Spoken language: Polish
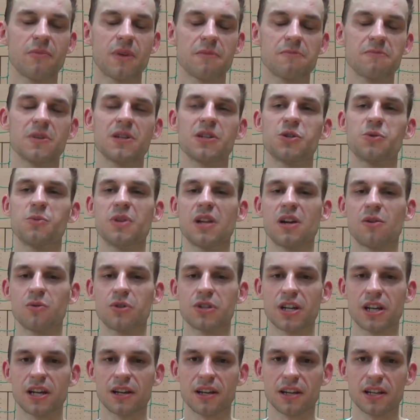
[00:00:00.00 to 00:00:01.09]
yy, mieliśmy
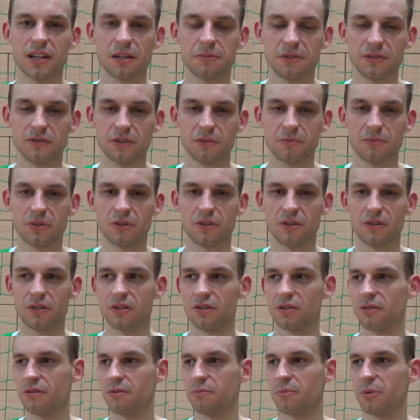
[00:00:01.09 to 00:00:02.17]
nauczkę na pewno
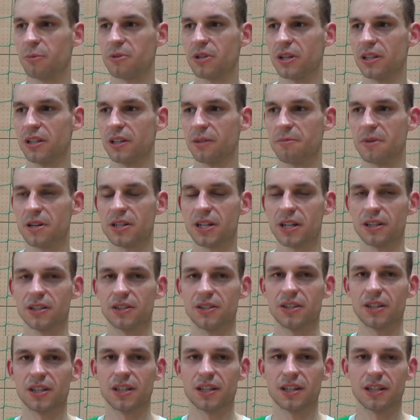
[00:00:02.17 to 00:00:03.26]
po poprzednich meczach,
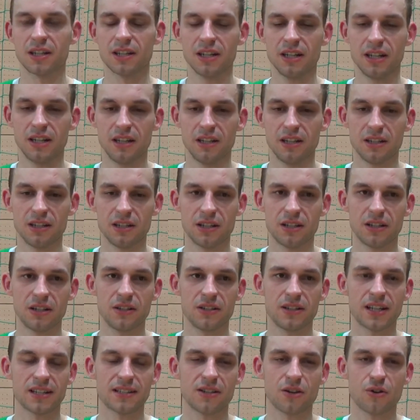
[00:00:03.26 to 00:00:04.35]
gdzie
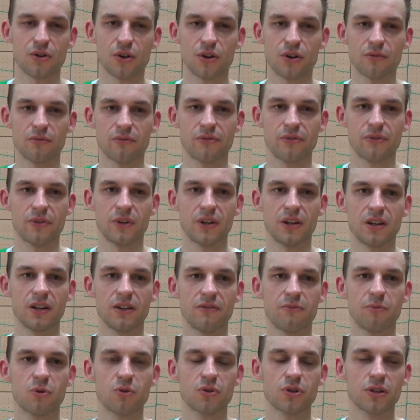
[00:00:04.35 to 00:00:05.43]
e, za Storią w,
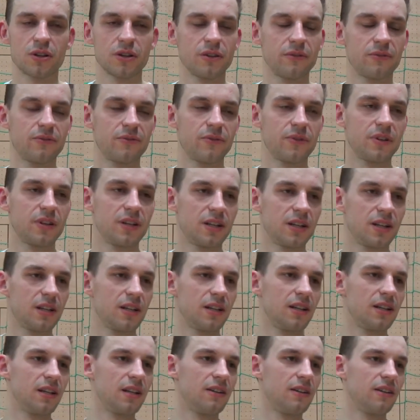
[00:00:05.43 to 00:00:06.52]
w, w,
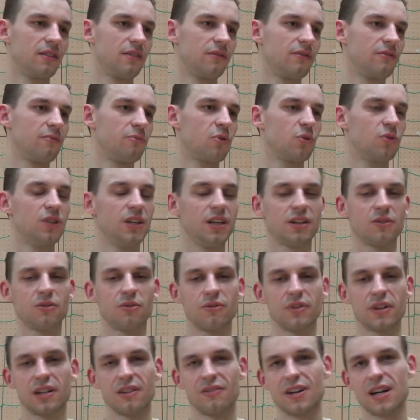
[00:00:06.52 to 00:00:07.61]
w Prudniku
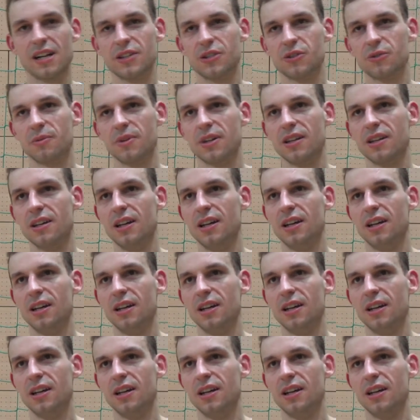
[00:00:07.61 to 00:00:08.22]
wygrywaliśmy